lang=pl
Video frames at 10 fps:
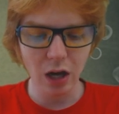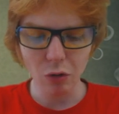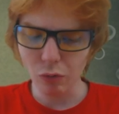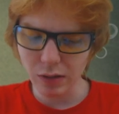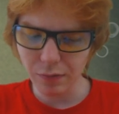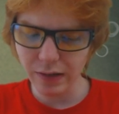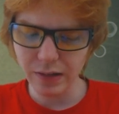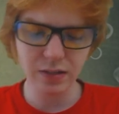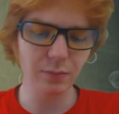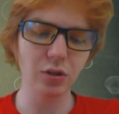A ogólnie
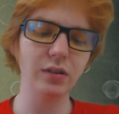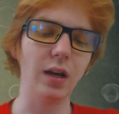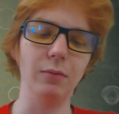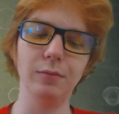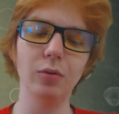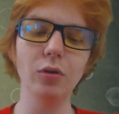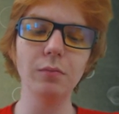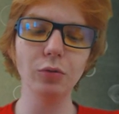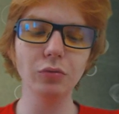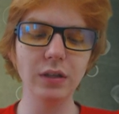fajny jest na przykład double, bo,
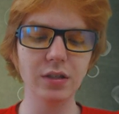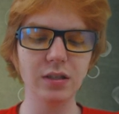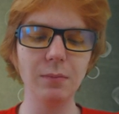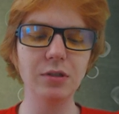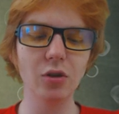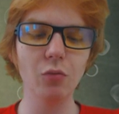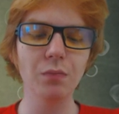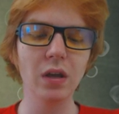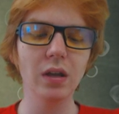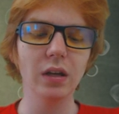bo tutaj czasami są,
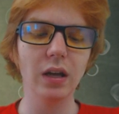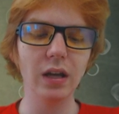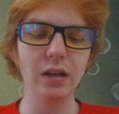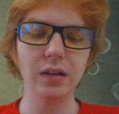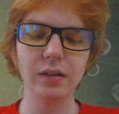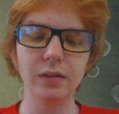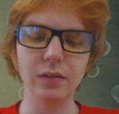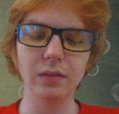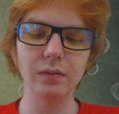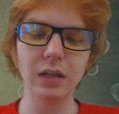e,
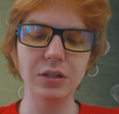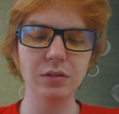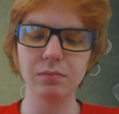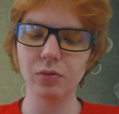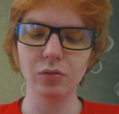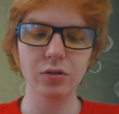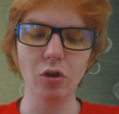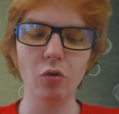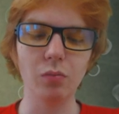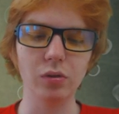znaczy no
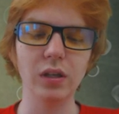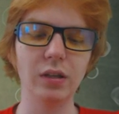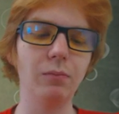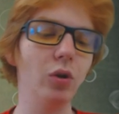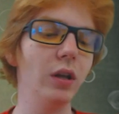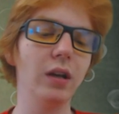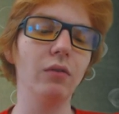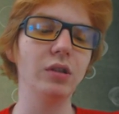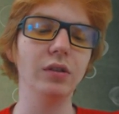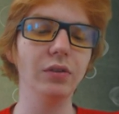są, bo na tym polega
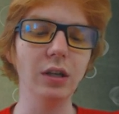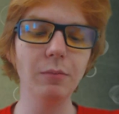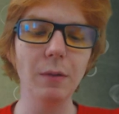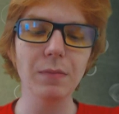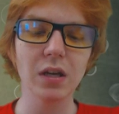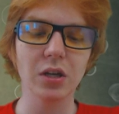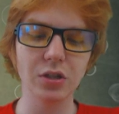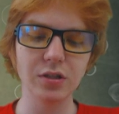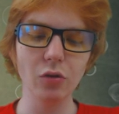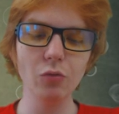właśnie ten tryb,
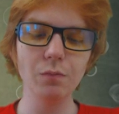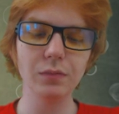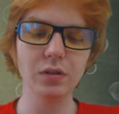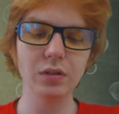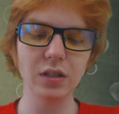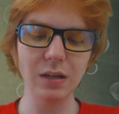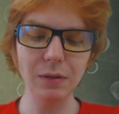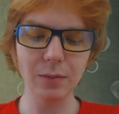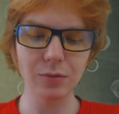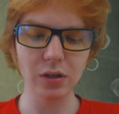że są
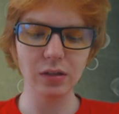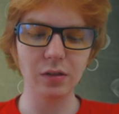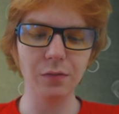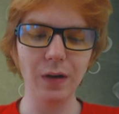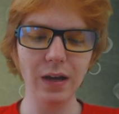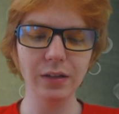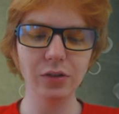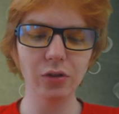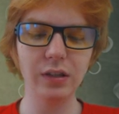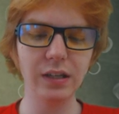czasami na przykład dwa
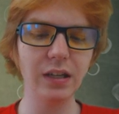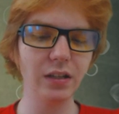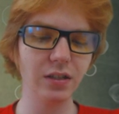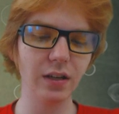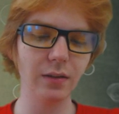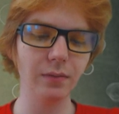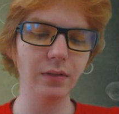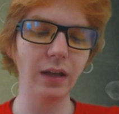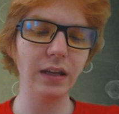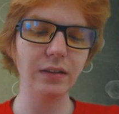do kliknięcia
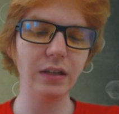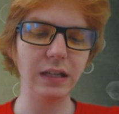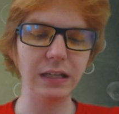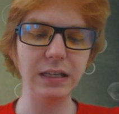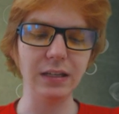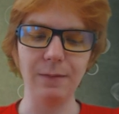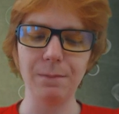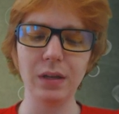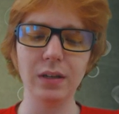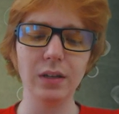na jednej linii.